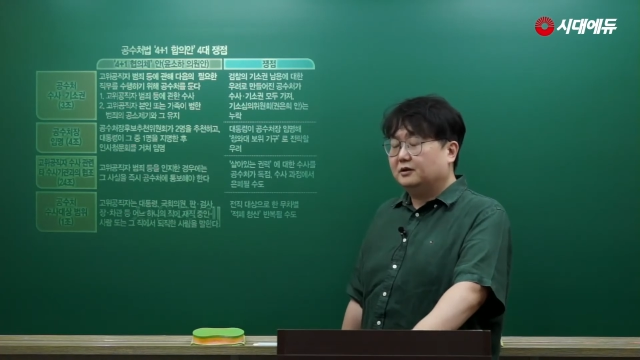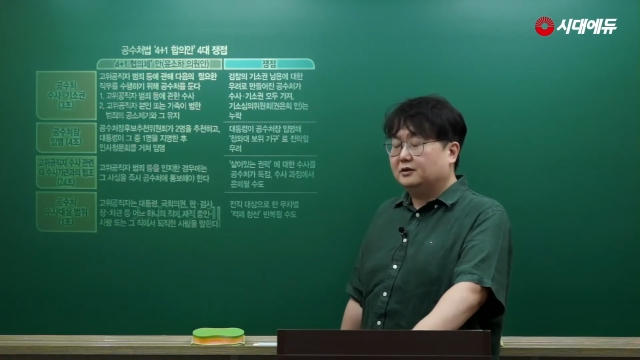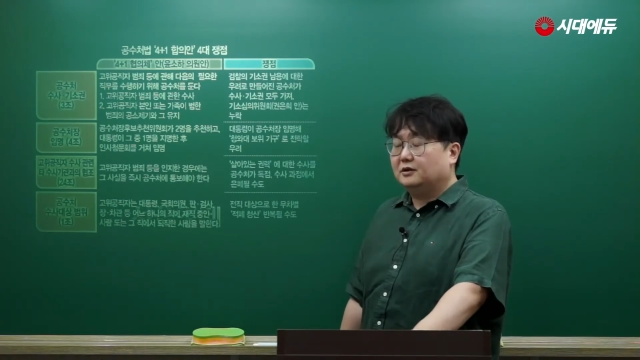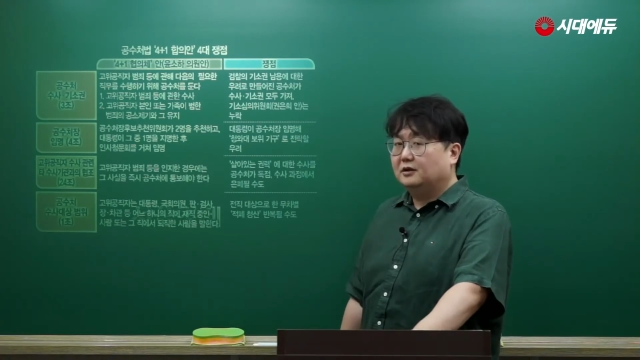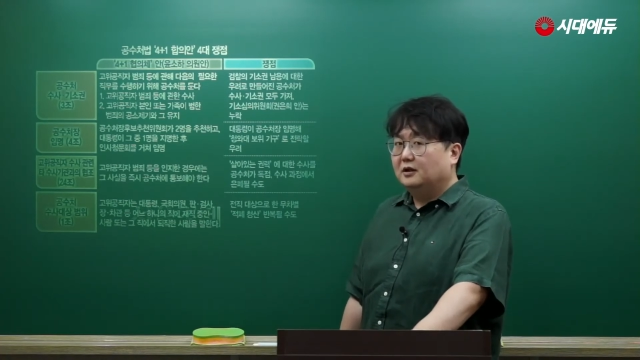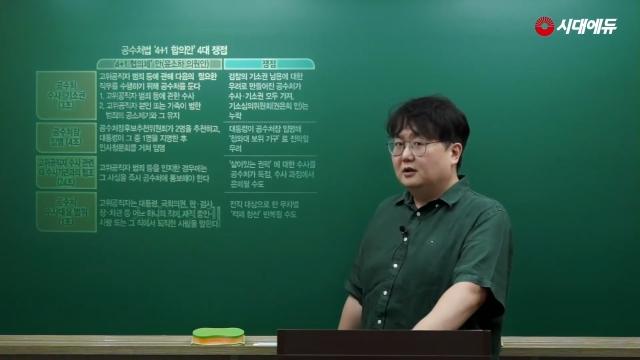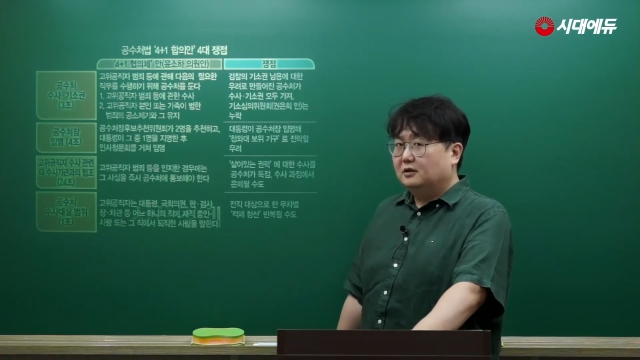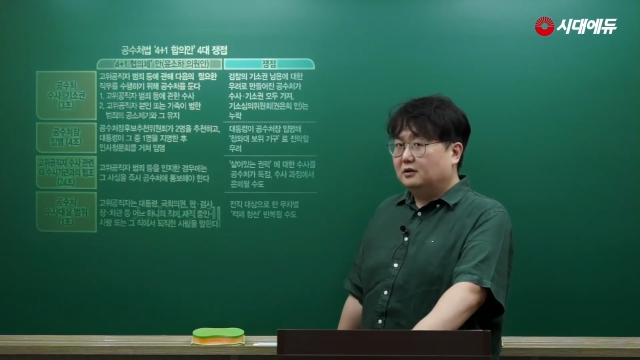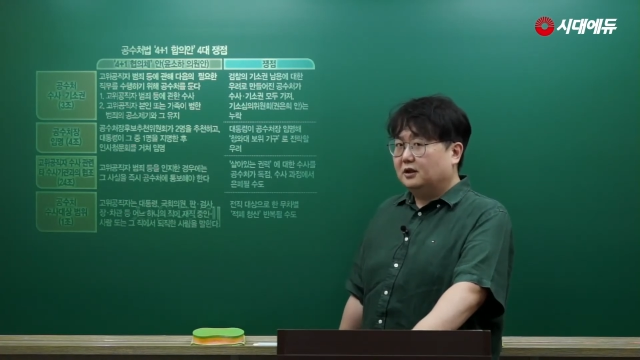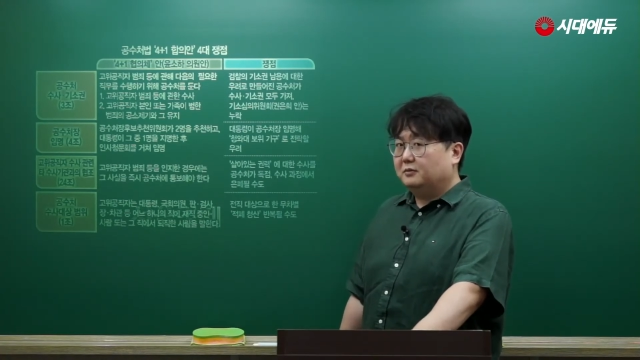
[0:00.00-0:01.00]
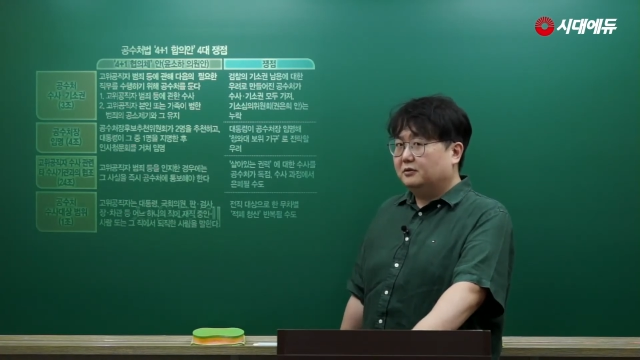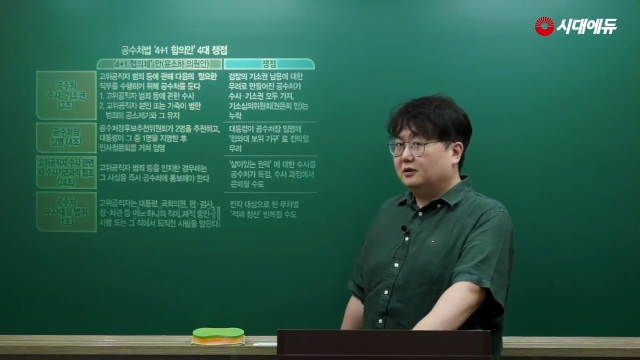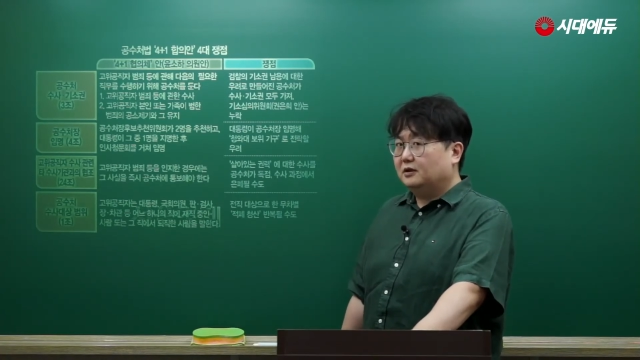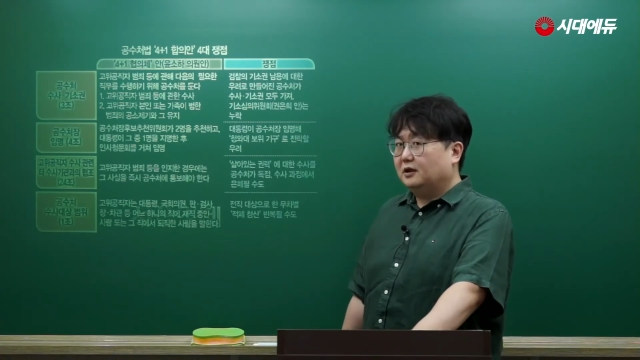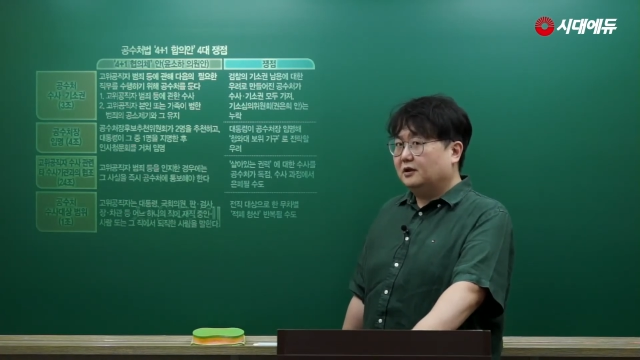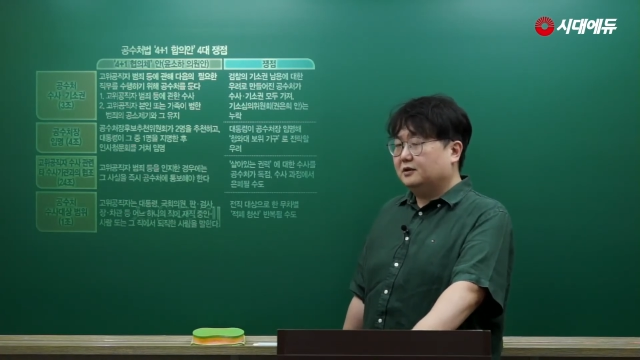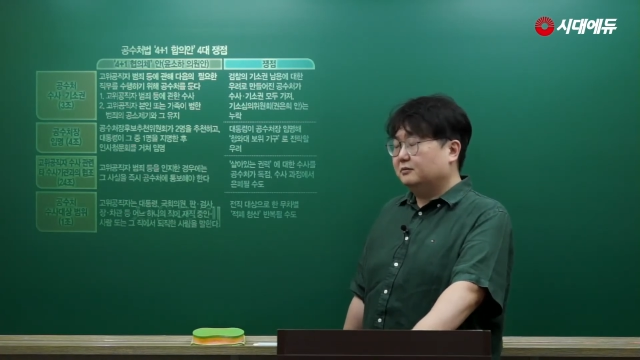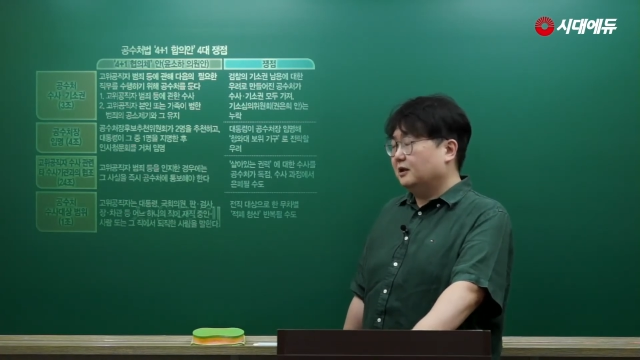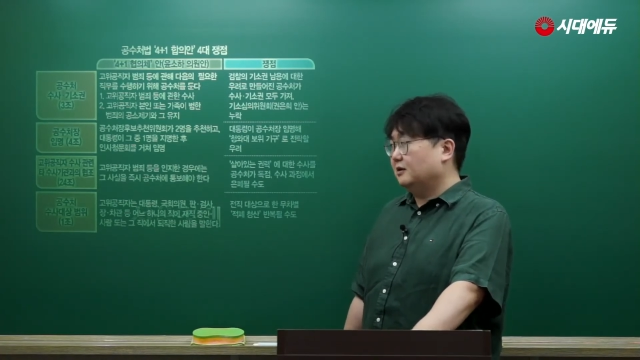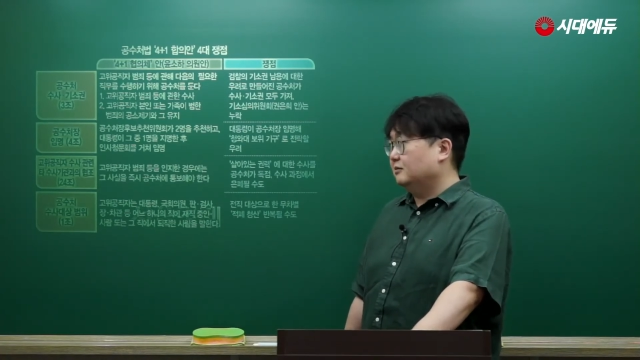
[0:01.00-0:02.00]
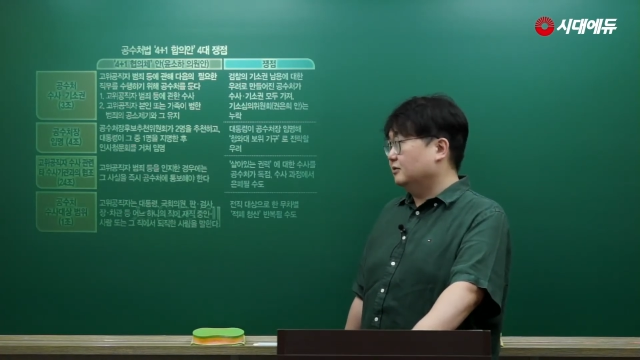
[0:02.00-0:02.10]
그래서 여기에 보호가 돼야지만